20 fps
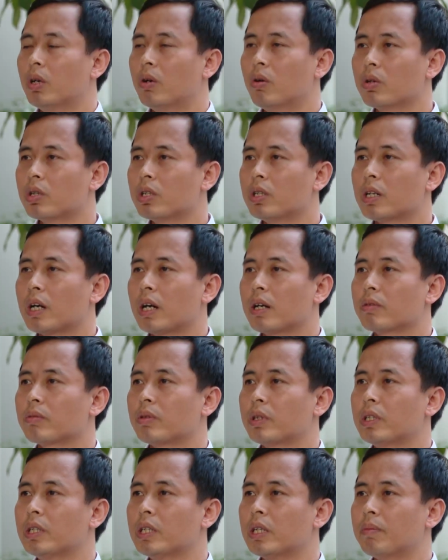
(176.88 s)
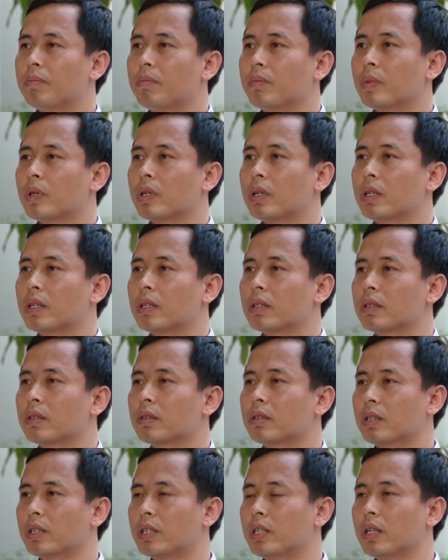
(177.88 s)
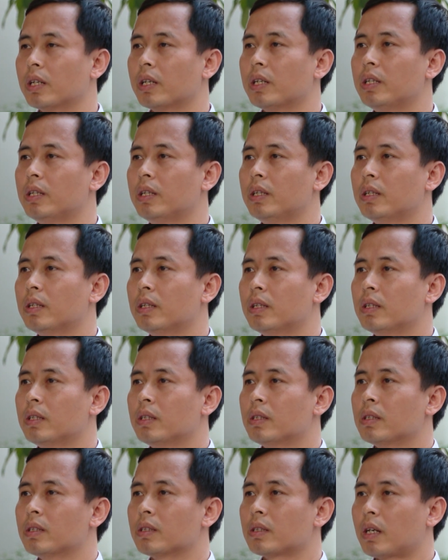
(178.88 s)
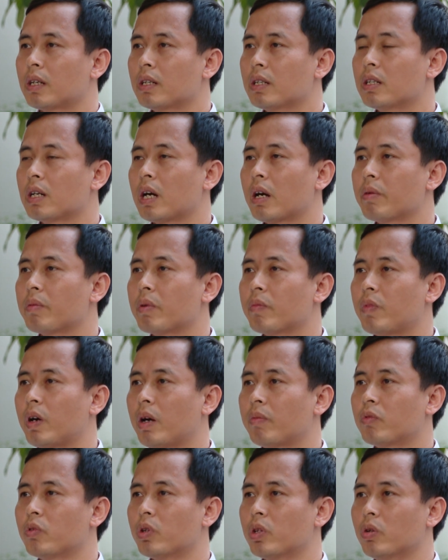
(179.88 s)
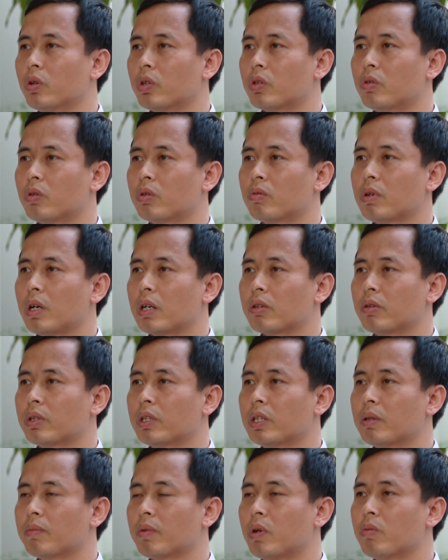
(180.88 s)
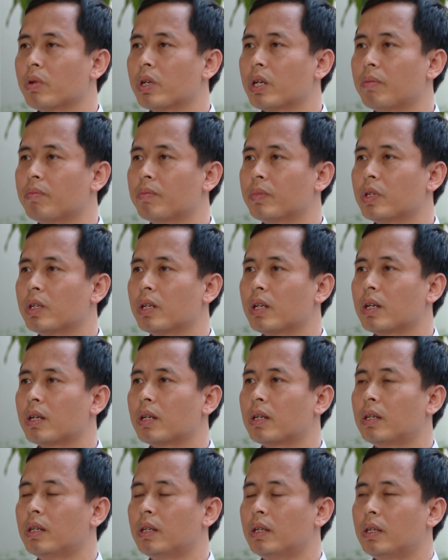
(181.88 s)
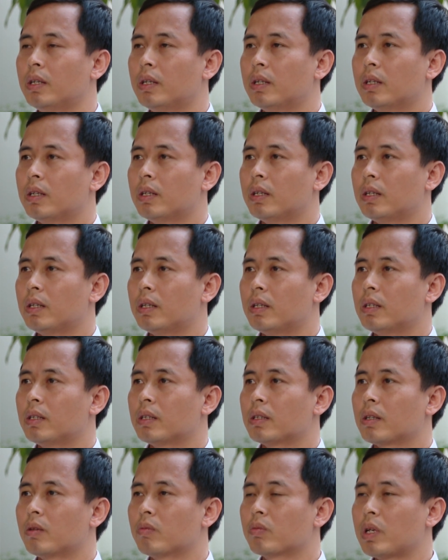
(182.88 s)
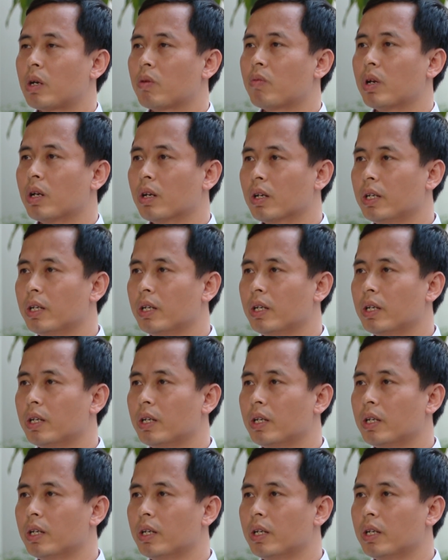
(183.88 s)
Hỗ trợ các doanh nghiệp là thực hiện cái tăng cường các cái biện pháp chuyển đổi số trong các doanh nghiệp công nghiệp như là à, công tác quản